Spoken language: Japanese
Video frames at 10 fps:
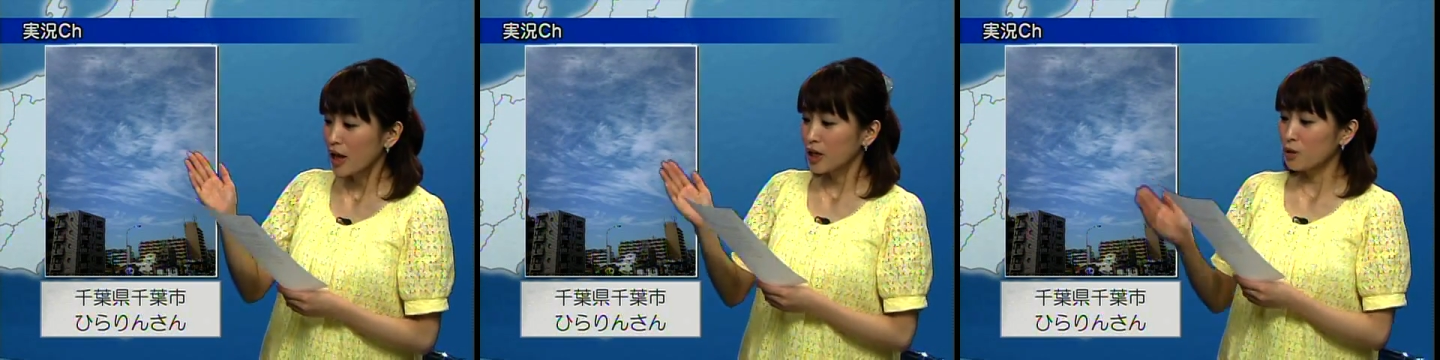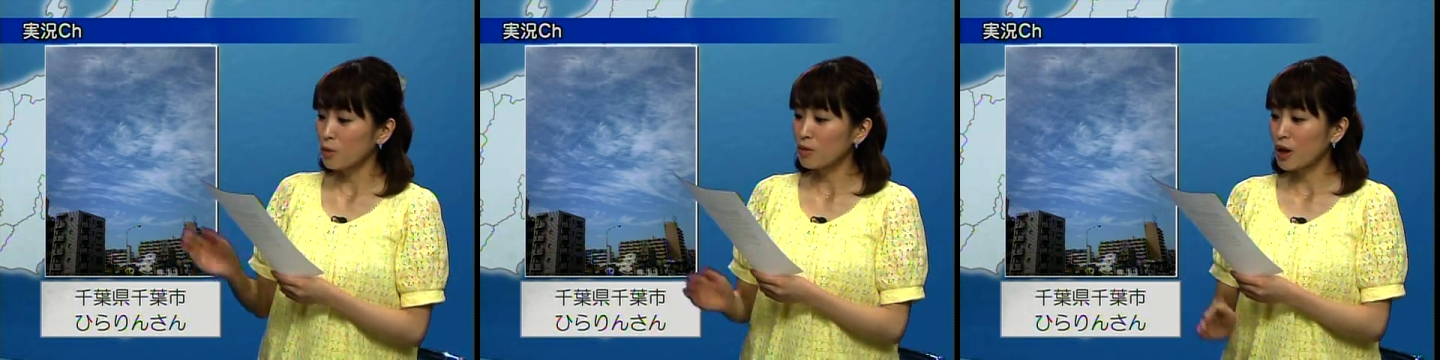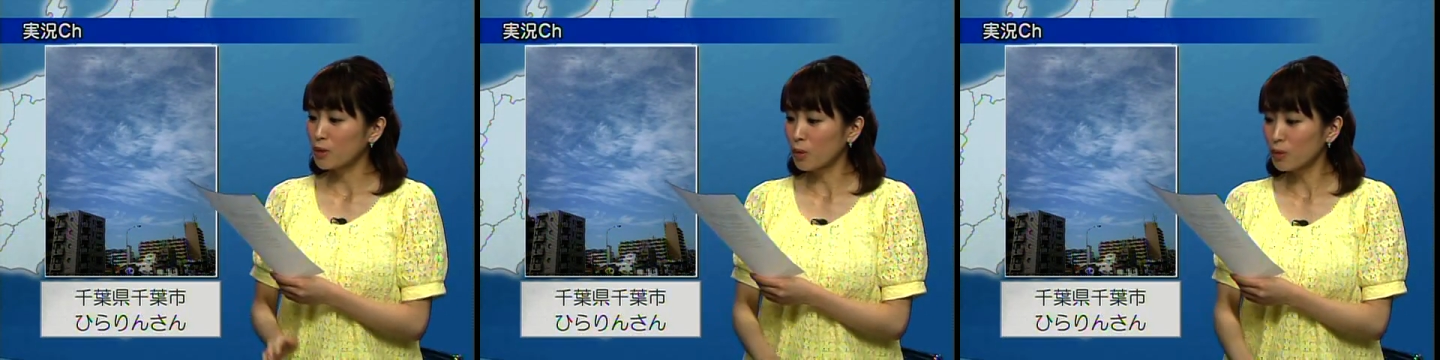気温
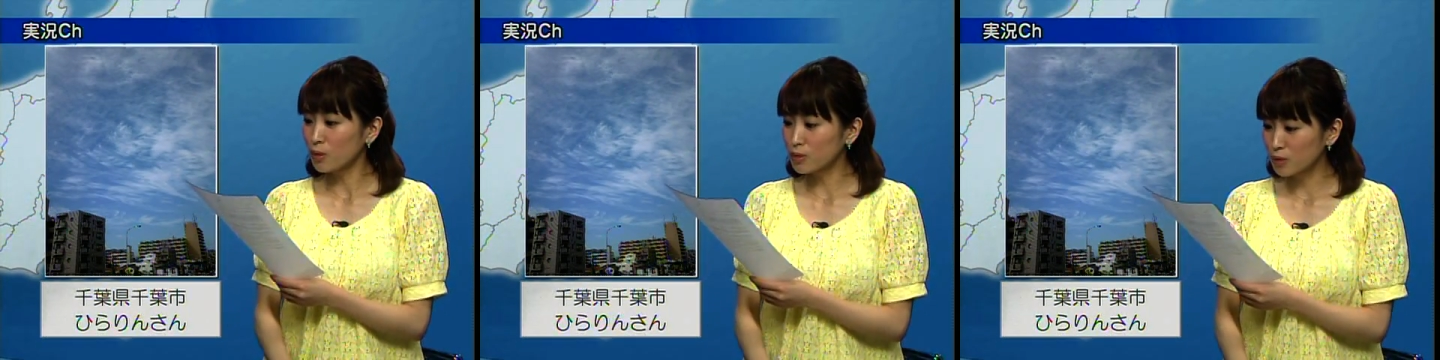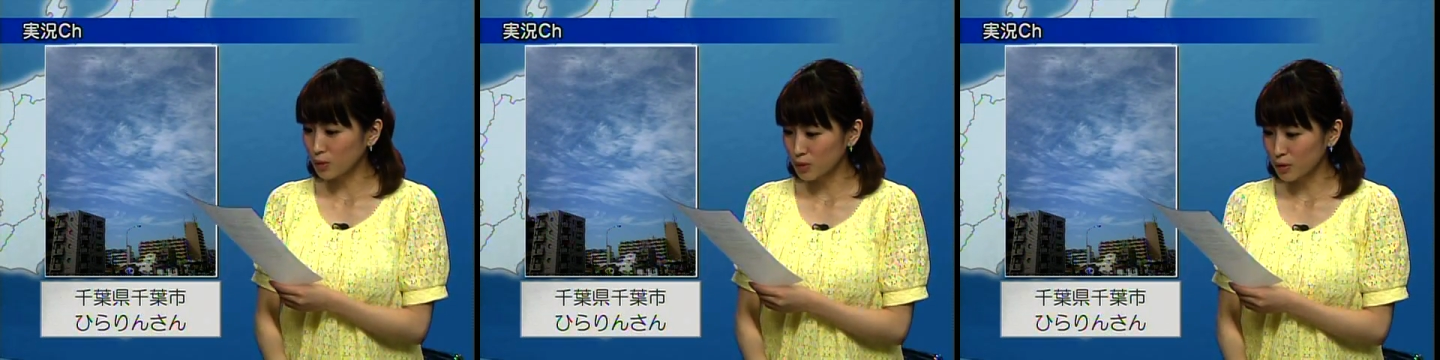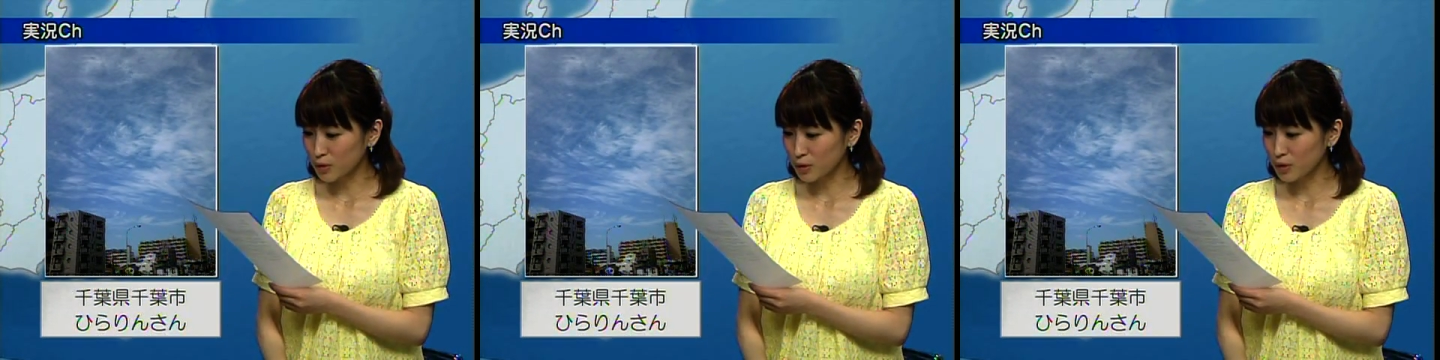がどんどん上
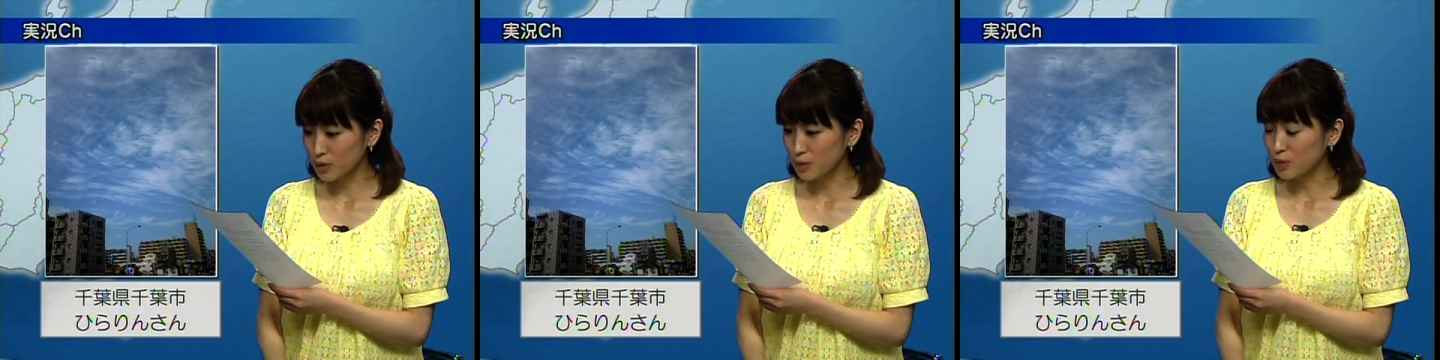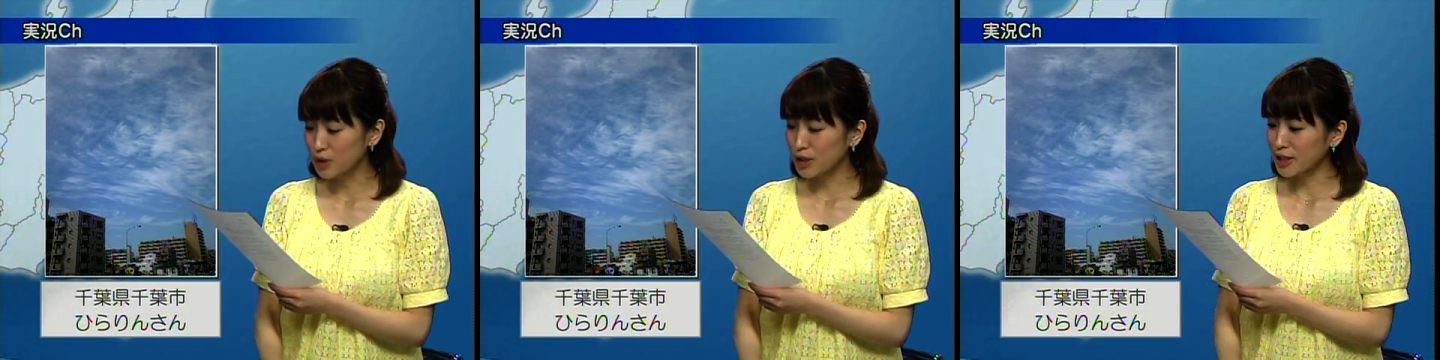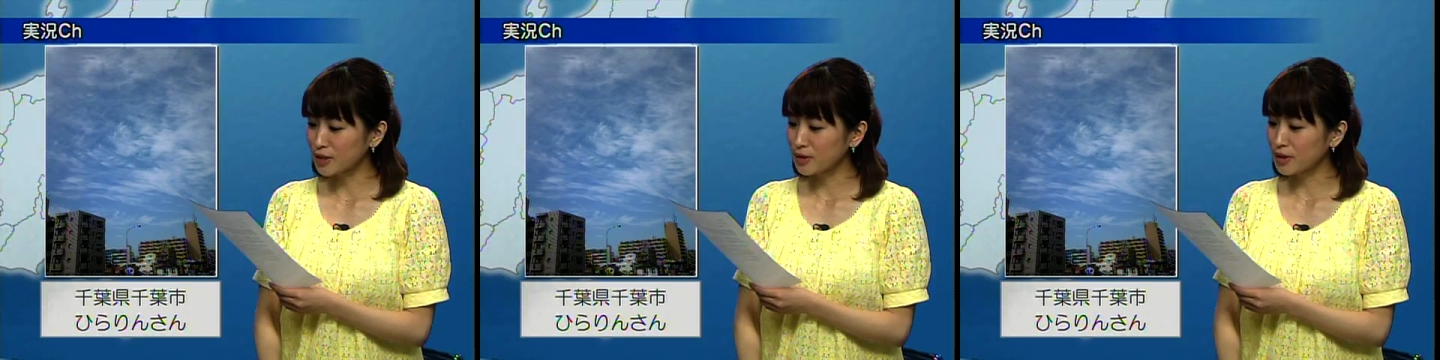昇中蒸し
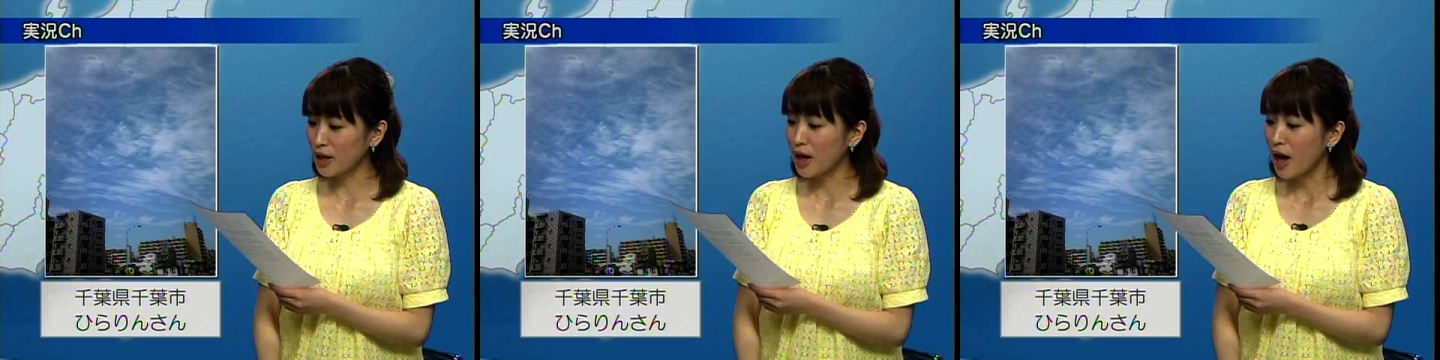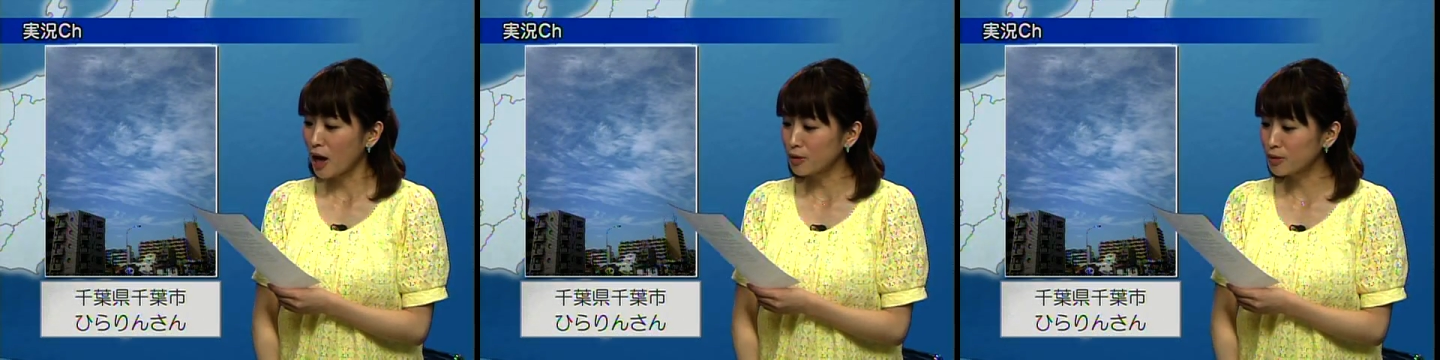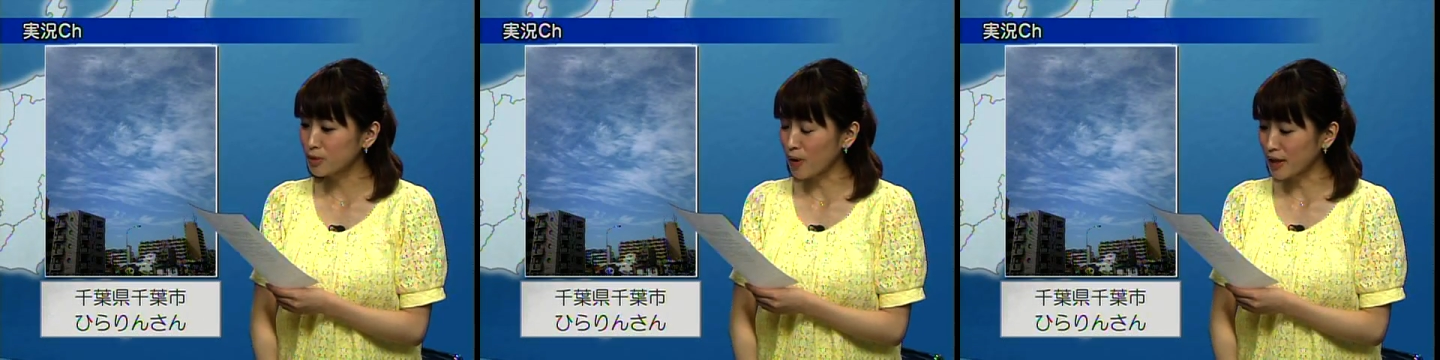暑くて歩
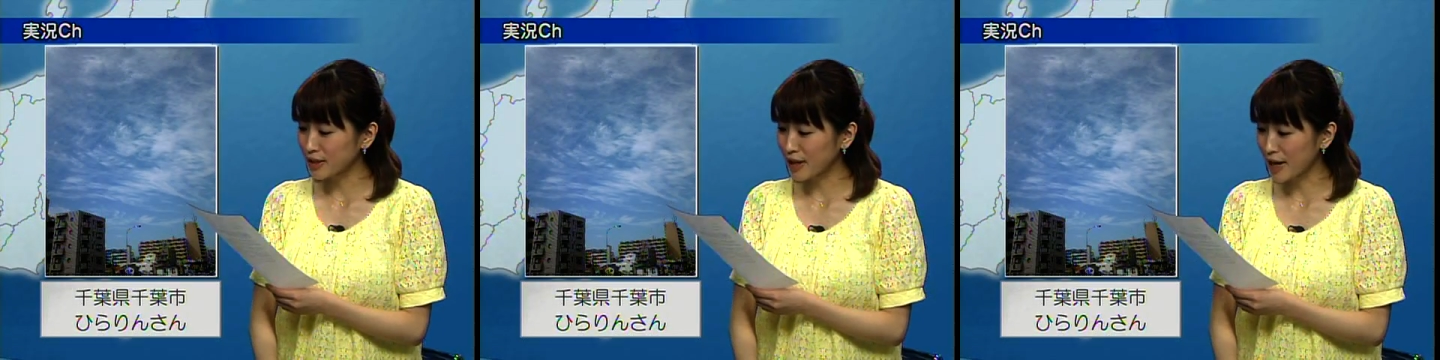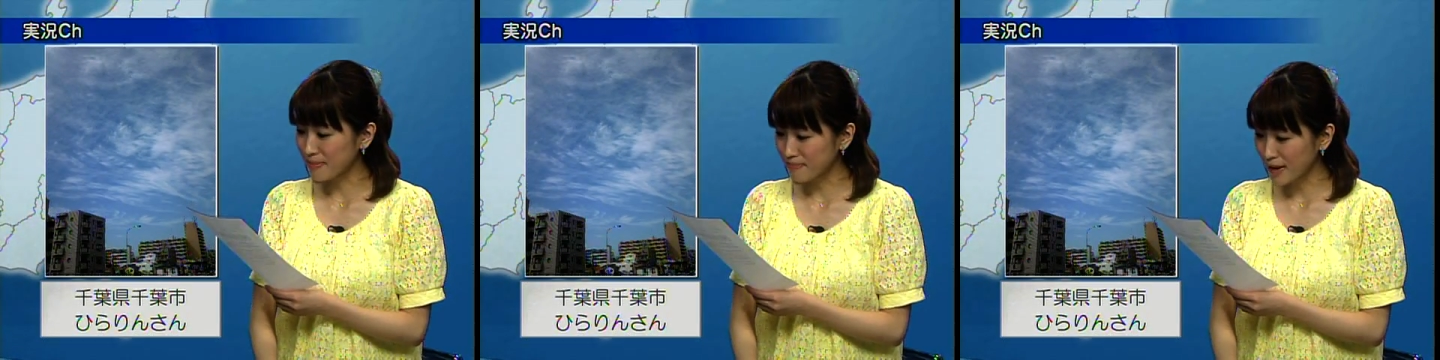くと汗がいっ